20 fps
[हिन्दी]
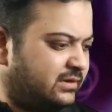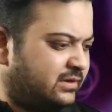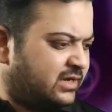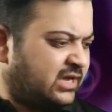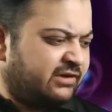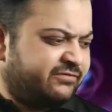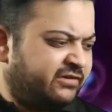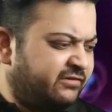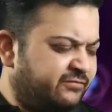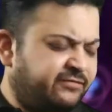
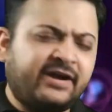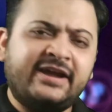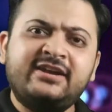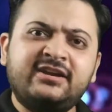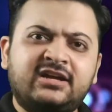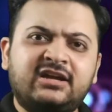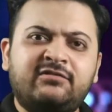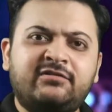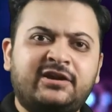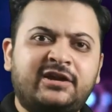काफी फाइन
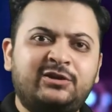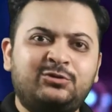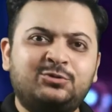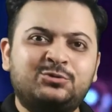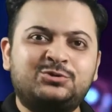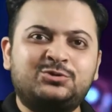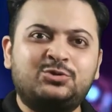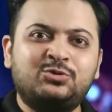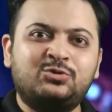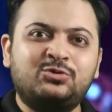कवर है
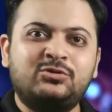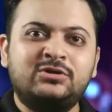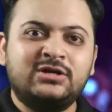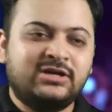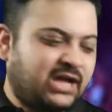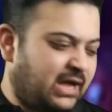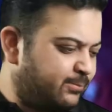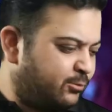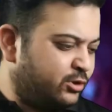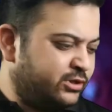दोस्तों
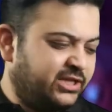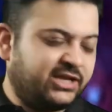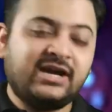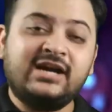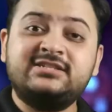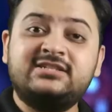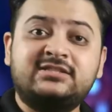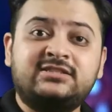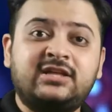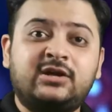आपको
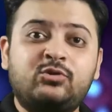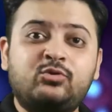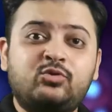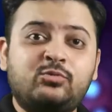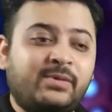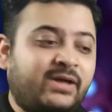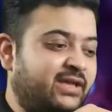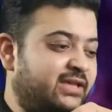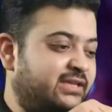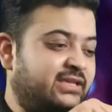दिखा सकता हूं
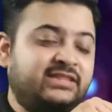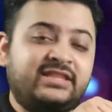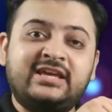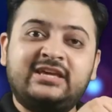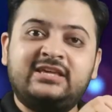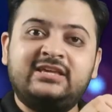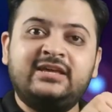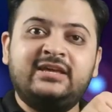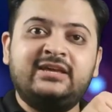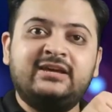मैं ये
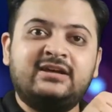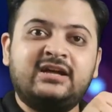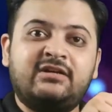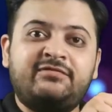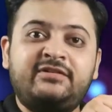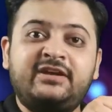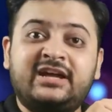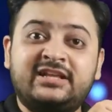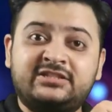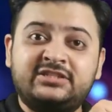देखिए
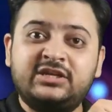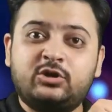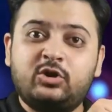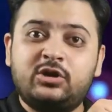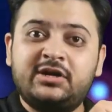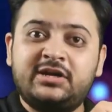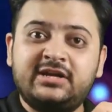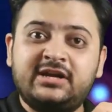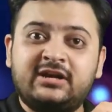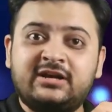काफी अच्छी
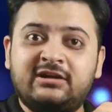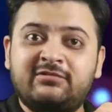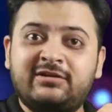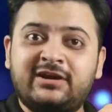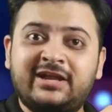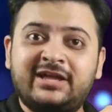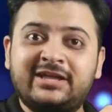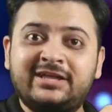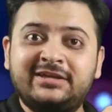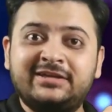क्वालिटी का
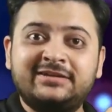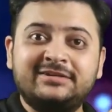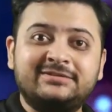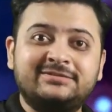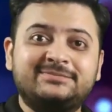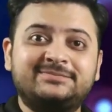कवर है ये